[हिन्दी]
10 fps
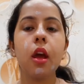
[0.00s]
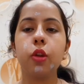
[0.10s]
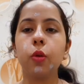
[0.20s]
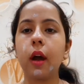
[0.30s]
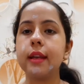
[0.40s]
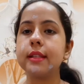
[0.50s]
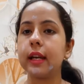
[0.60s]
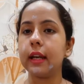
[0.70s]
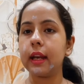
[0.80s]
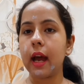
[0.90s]
तो गाइज
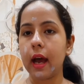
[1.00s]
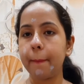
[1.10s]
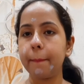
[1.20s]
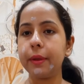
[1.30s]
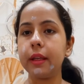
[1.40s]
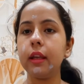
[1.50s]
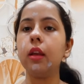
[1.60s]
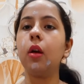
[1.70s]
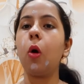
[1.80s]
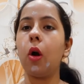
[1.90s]
अगर आपकी
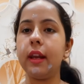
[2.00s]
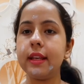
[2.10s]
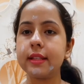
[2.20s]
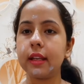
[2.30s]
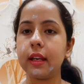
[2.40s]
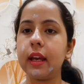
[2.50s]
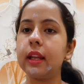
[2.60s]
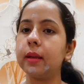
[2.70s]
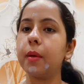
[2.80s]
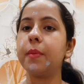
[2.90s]
ऑयली स्किन है
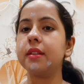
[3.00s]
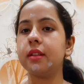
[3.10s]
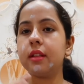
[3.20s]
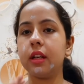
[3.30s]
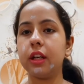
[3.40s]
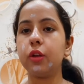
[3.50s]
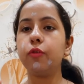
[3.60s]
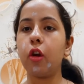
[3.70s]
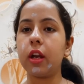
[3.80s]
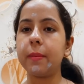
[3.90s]
तब आप इसे 30 टू
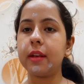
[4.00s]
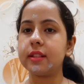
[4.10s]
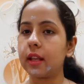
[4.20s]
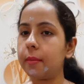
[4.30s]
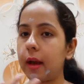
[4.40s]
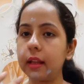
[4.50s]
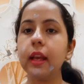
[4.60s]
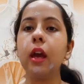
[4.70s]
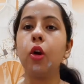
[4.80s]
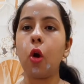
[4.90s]
40 मिनट्स के बाद
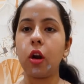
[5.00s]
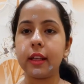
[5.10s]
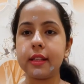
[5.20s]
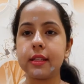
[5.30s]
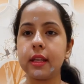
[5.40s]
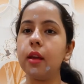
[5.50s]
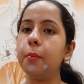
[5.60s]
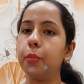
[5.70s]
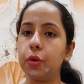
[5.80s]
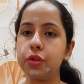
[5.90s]
कॉटन से
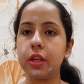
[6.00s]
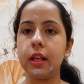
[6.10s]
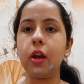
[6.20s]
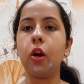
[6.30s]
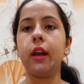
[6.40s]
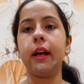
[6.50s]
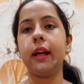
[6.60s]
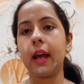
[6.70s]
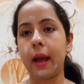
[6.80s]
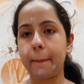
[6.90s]
पोछ ले और
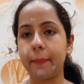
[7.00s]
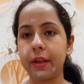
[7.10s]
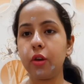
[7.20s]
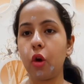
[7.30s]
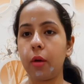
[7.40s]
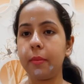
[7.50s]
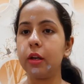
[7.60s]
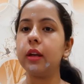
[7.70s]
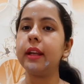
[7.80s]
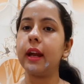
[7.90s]
अगर आपकी
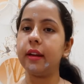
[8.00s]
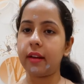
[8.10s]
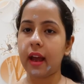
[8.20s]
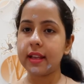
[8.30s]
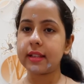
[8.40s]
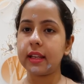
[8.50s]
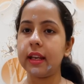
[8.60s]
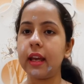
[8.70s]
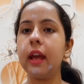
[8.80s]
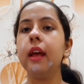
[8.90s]
नॉर्मल या ड्राई
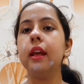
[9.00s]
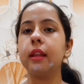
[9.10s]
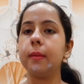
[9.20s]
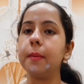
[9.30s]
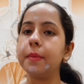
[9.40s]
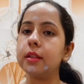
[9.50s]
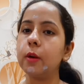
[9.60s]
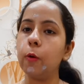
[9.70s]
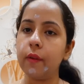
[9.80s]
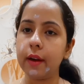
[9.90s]
स्किन है तब आप इसे
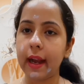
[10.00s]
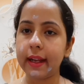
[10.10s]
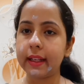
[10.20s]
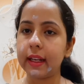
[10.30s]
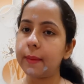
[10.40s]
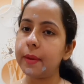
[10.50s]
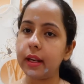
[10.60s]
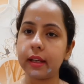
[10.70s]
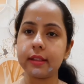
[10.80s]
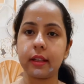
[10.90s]
ओवरनाइट के लिए भी
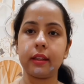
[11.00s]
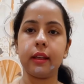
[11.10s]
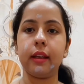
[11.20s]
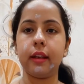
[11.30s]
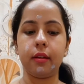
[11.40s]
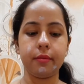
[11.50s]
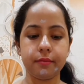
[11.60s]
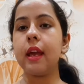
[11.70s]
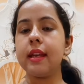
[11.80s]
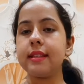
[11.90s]
रख सकते हैं
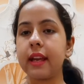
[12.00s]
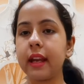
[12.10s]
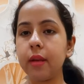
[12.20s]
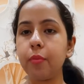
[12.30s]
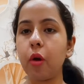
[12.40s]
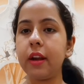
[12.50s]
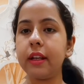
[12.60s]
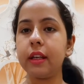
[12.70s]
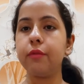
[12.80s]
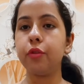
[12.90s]
सेकेंड पॉइंट
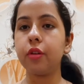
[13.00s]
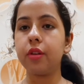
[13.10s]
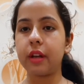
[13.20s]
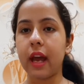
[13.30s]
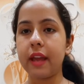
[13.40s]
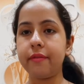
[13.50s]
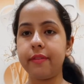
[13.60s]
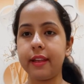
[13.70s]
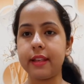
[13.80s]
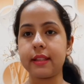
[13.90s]
है फॉर ड्राई
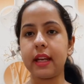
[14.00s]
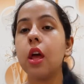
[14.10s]
फेस